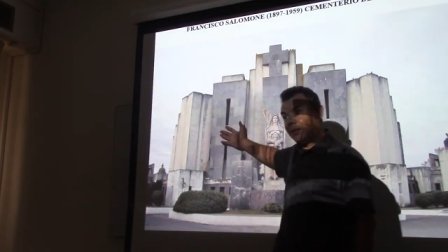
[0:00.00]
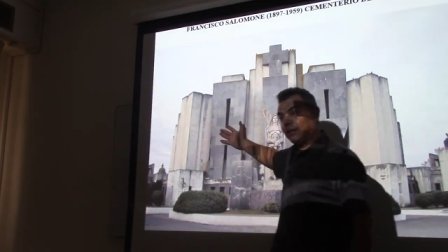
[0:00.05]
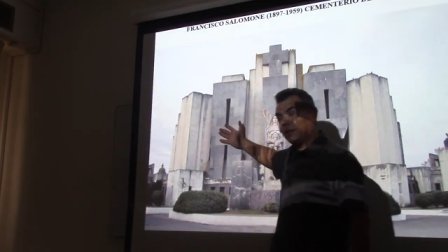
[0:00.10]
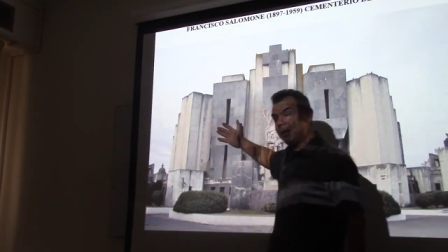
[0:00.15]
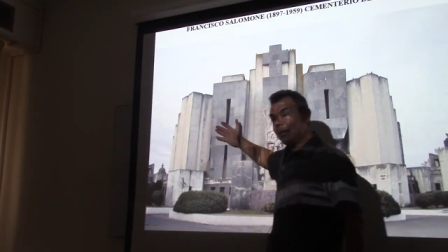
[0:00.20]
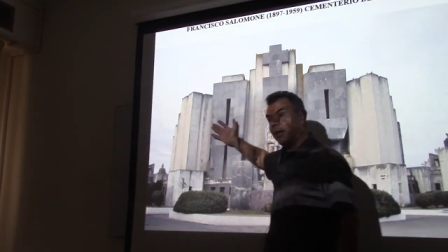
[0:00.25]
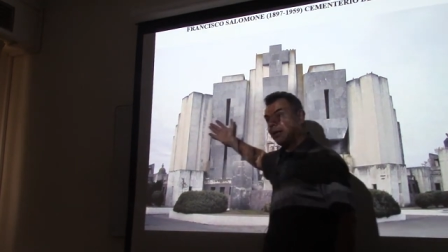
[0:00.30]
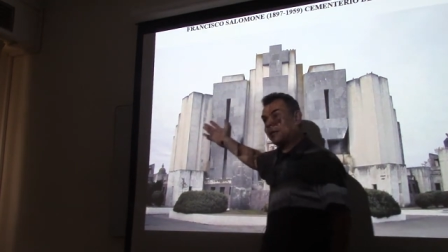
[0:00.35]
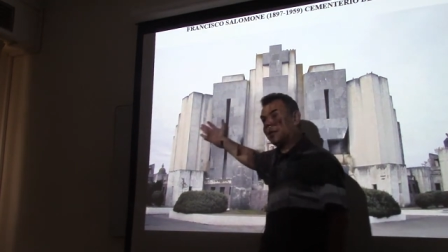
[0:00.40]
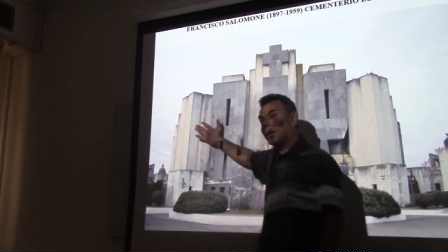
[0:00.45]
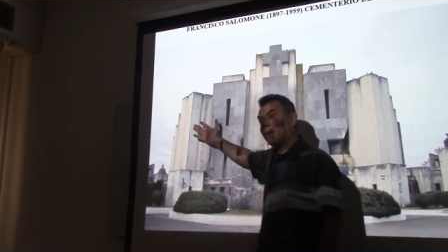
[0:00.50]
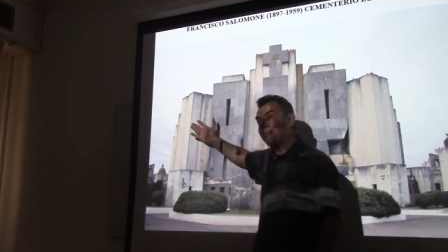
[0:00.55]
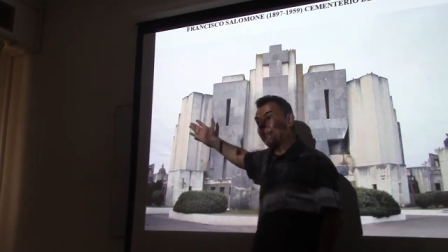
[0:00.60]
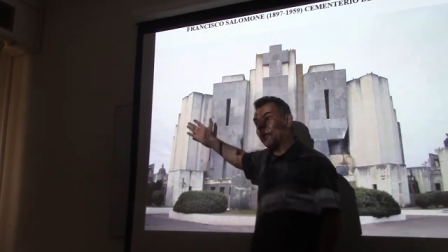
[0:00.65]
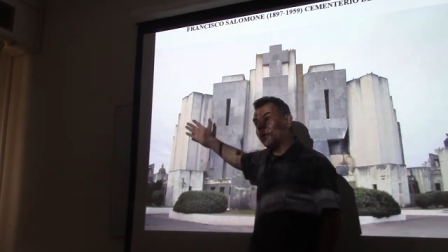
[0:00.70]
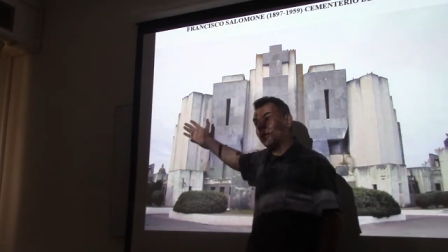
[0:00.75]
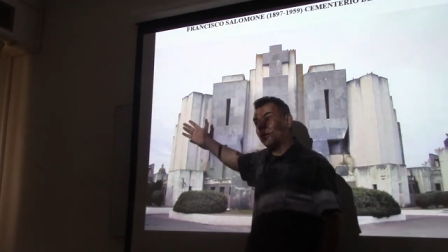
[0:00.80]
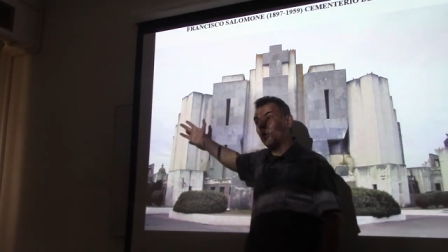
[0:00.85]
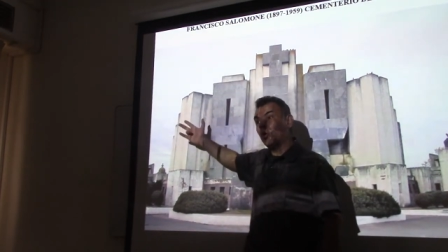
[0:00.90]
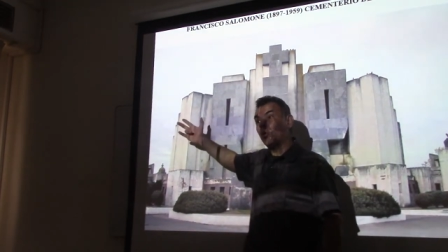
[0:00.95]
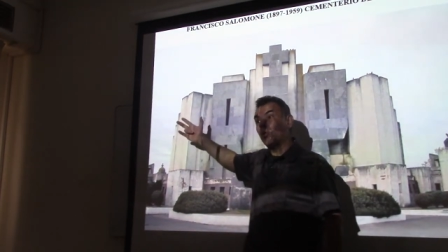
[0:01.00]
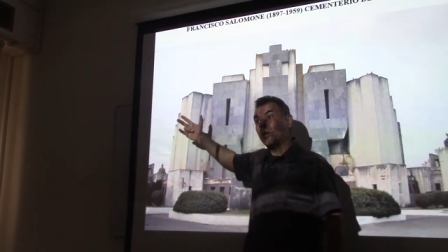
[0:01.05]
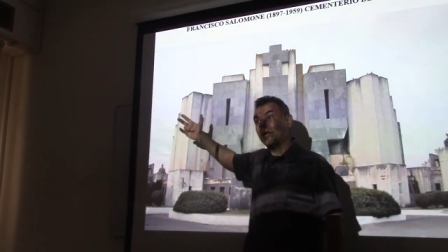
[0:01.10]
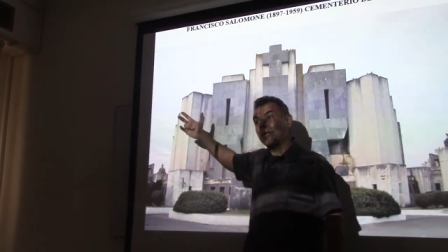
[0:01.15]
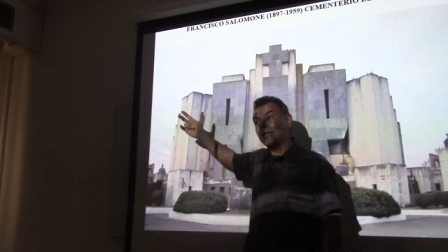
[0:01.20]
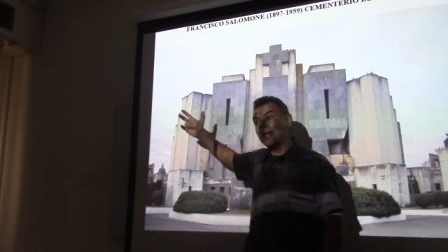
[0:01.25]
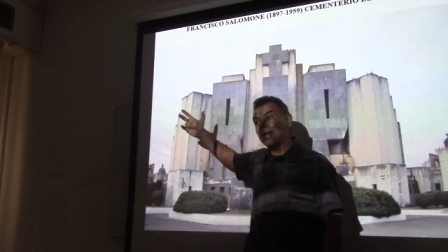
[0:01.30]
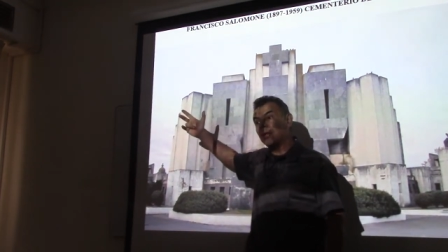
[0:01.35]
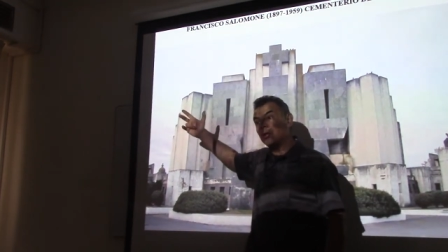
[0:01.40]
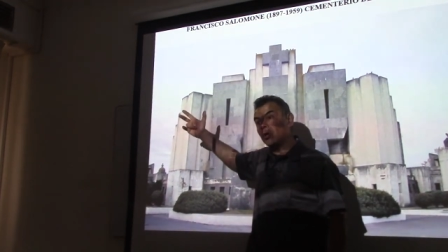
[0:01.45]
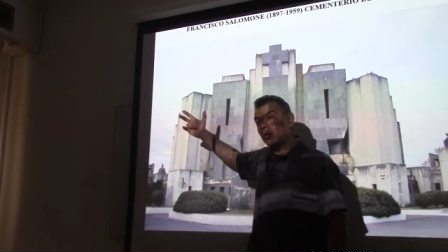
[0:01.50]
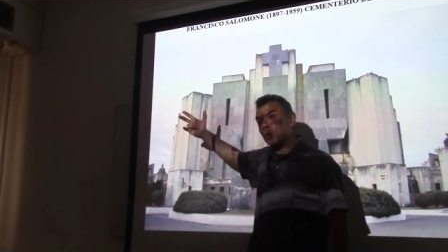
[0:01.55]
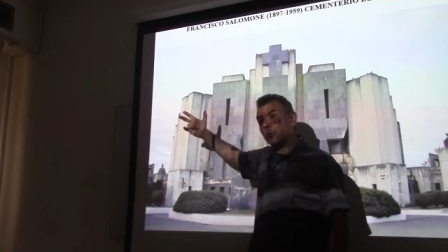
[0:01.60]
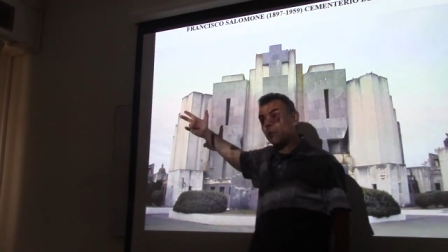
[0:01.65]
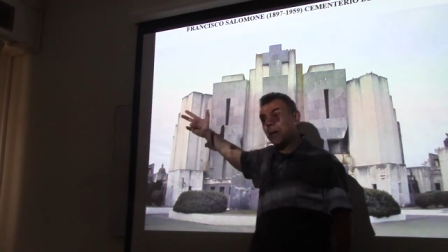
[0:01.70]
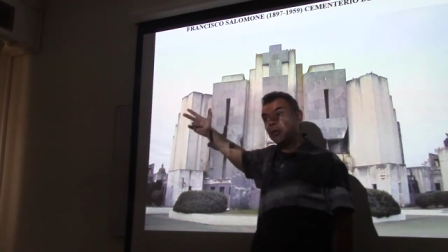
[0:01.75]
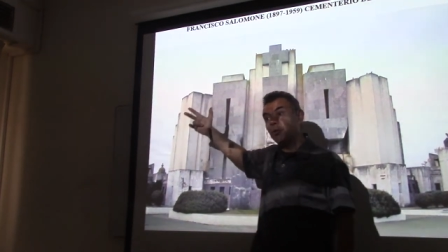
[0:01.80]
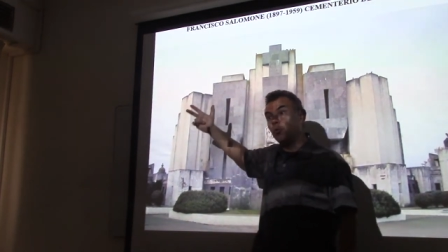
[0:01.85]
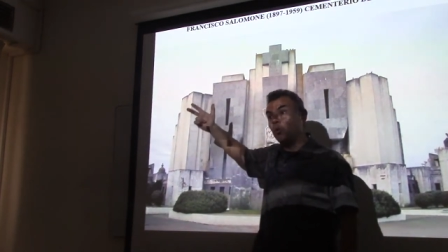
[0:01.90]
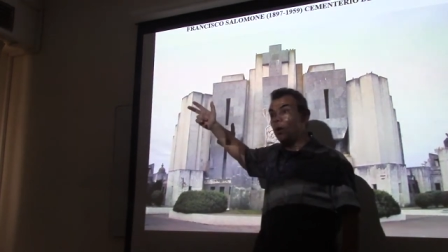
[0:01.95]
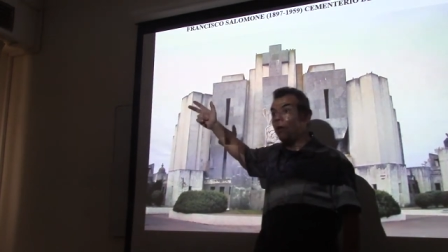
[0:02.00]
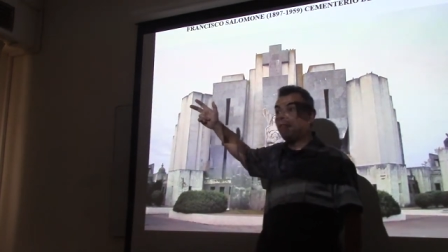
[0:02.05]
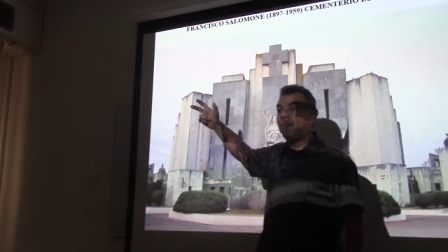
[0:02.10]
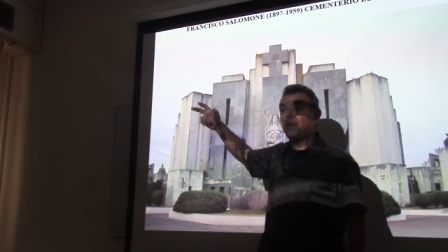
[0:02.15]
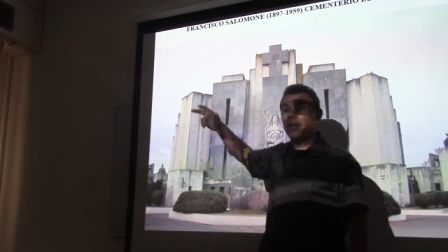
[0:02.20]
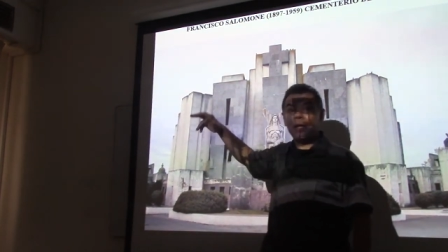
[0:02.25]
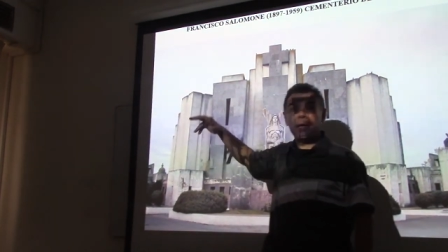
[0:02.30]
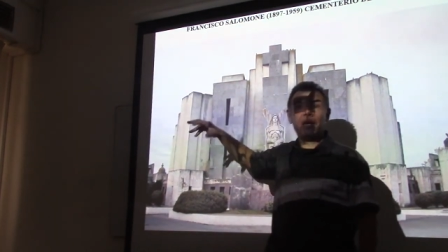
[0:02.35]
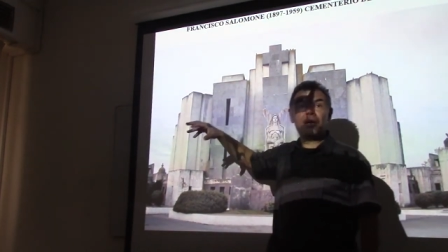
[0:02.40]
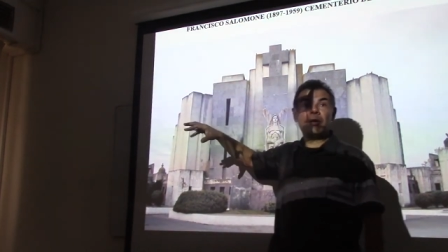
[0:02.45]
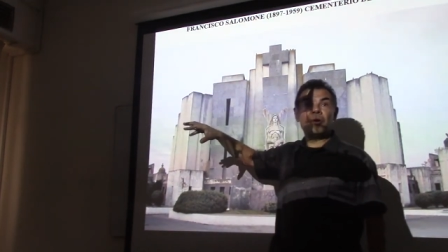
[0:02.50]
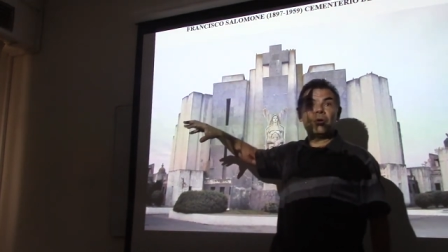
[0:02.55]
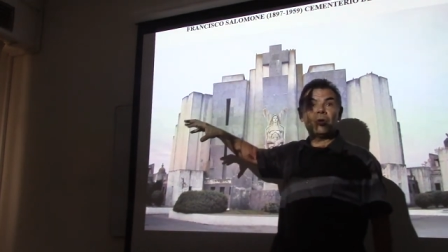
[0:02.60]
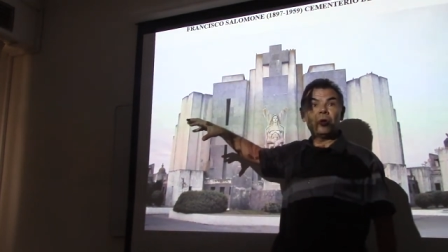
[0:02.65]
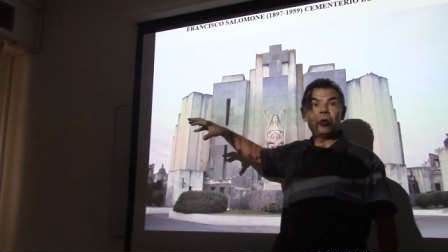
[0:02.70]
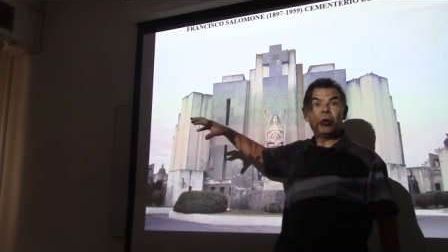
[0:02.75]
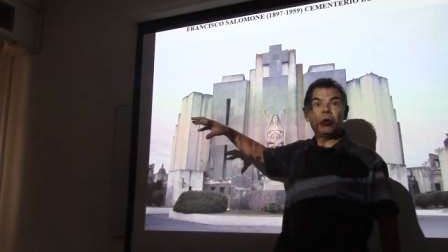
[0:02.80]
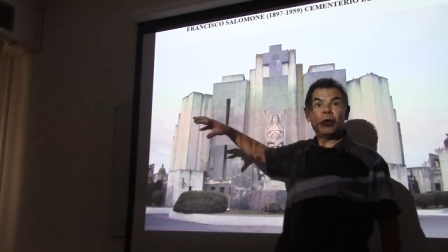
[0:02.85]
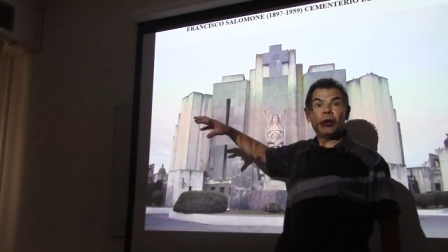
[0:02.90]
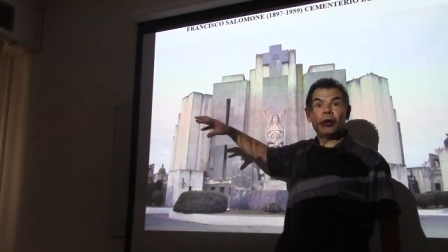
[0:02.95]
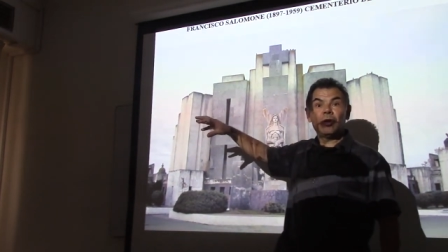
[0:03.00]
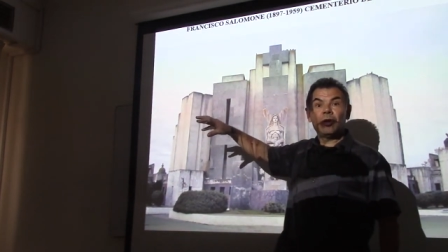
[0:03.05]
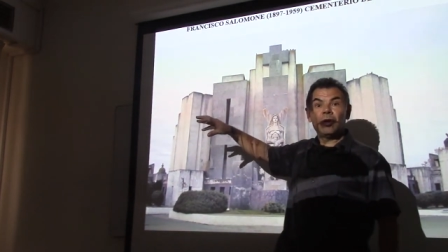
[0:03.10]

en la etapa del gobernador Manuel Fresco,